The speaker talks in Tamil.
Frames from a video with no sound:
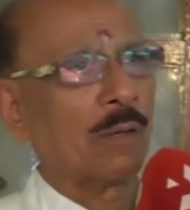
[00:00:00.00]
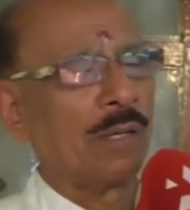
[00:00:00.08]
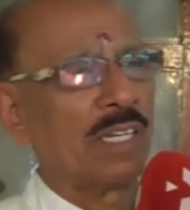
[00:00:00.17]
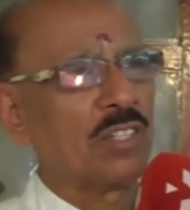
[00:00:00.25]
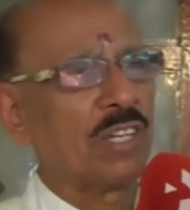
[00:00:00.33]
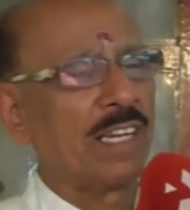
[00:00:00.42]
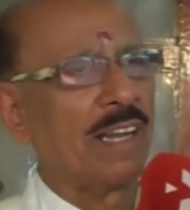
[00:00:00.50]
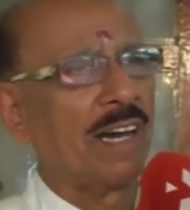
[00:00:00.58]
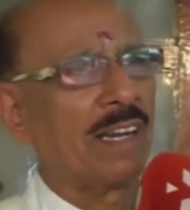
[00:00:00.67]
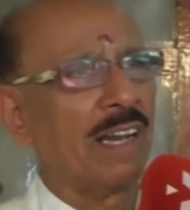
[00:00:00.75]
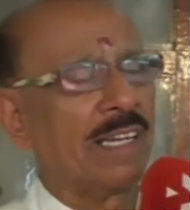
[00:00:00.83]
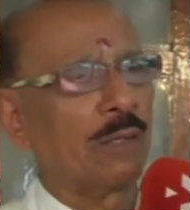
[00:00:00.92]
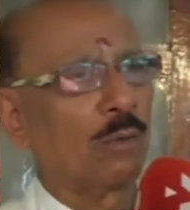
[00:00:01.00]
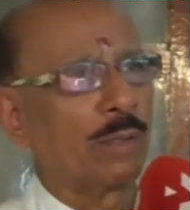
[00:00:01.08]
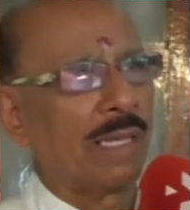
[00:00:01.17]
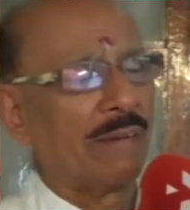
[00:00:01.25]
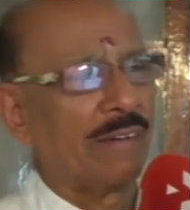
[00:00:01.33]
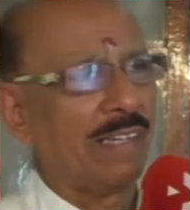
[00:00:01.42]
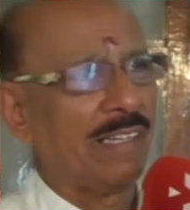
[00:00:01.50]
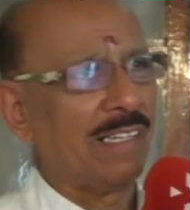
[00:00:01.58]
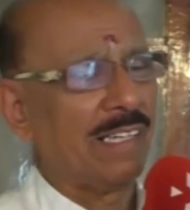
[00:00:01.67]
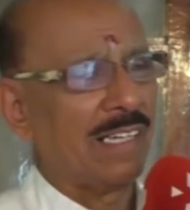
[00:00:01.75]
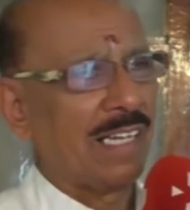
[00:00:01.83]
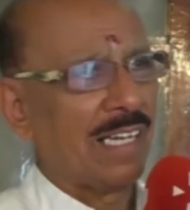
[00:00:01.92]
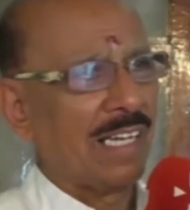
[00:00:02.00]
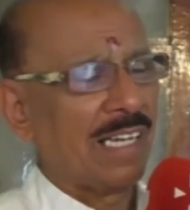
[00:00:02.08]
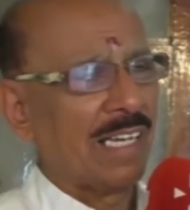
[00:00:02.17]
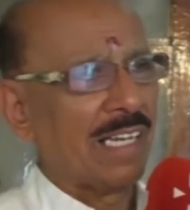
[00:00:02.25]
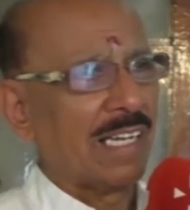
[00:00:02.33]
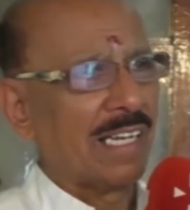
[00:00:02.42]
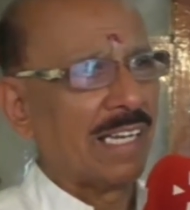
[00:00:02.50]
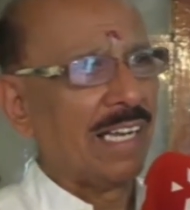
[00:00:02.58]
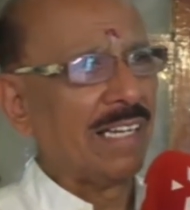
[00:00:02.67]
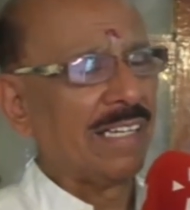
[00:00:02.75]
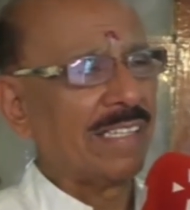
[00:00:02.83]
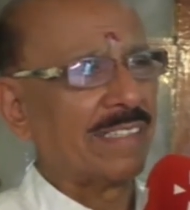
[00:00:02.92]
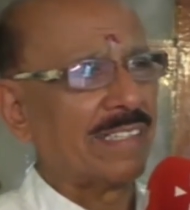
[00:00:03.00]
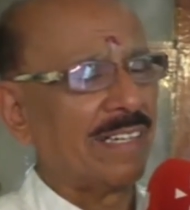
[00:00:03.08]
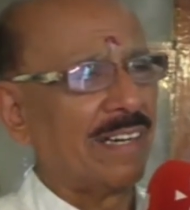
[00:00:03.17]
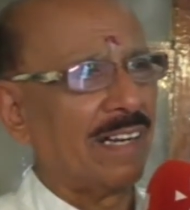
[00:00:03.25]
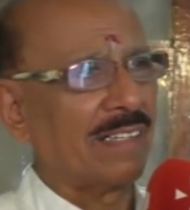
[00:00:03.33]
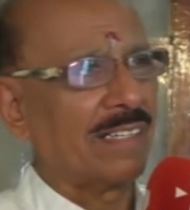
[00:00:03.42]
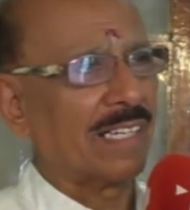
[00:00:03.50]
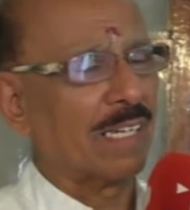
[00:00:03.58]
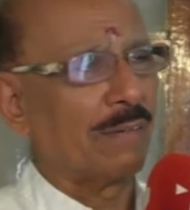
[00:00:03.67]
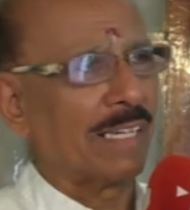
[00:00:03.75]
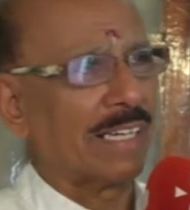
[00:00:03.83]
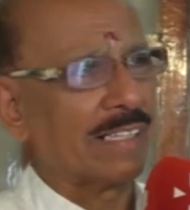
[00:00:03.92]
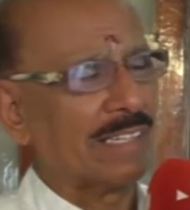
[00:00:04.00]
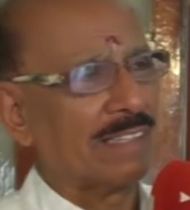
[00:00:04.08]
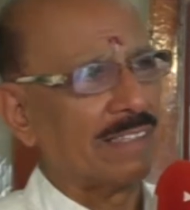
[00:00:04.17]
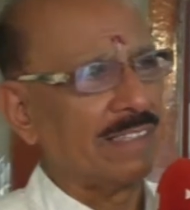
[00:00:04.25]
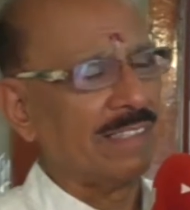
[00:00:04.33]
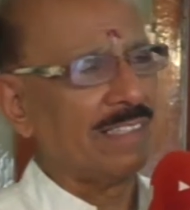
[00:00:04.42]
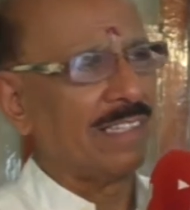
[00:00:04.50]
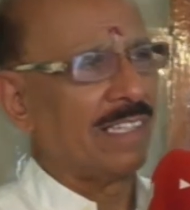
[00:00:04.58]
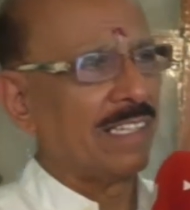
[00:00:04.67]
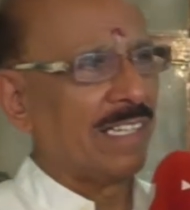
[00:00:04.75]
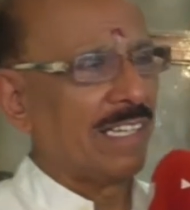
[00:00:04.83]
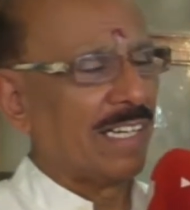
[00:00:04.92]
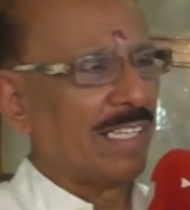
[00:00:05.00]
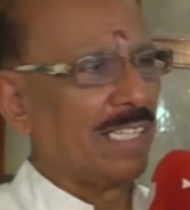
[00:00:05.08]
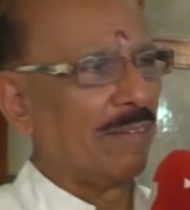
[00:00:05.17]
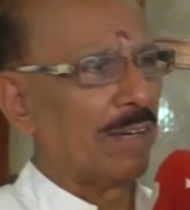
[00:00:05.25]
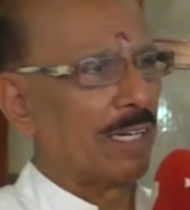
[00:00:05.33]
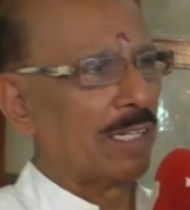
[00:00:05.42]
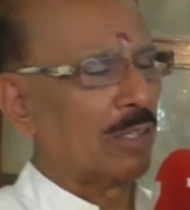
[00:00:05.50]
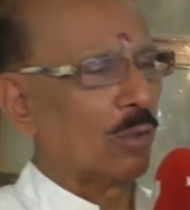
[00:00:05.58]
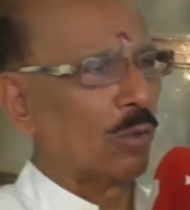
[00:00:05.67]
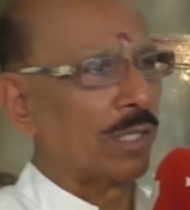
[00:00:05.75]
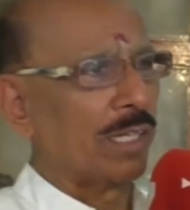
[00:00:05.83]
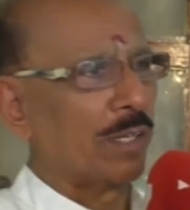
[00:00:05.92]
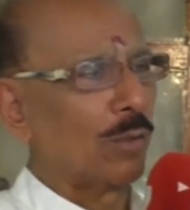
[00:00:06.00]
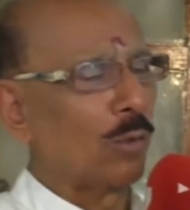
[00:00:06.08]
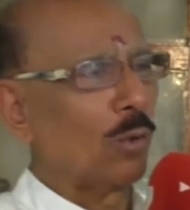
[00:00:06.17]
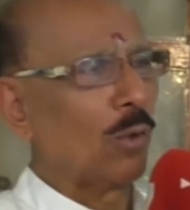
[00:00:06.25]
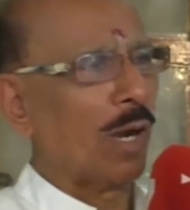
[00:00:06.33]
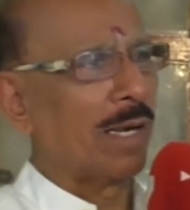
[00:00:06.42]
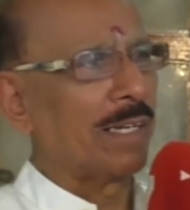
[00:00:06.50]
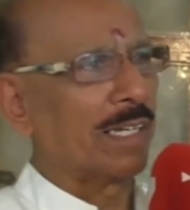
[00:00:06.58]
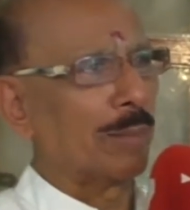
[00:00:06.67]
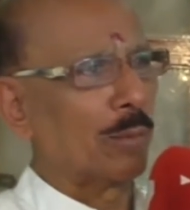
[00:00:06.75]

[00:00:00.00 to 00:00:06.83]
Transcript: கொண்ட ஸ்ரீ குரு தேவர் இலங்கை திருநாட்டுக்கு வருகை தந்து இந்த வருடத்தோடு நூறு ஆண்டுகள்